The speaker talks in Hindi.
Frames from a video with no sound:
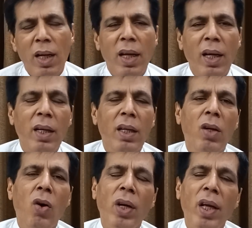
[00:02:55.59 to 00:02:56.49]
लेकिन
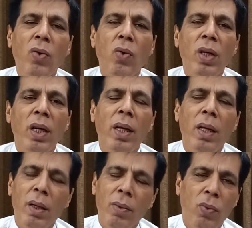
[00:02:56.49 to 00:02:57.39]
लाहौर हाई कोर्ट ने
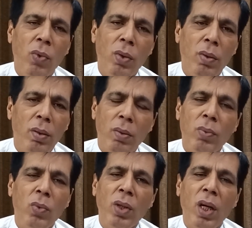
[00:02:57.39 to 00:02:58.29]
वो
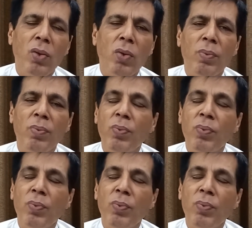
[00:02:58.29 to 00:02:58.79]
उनका जो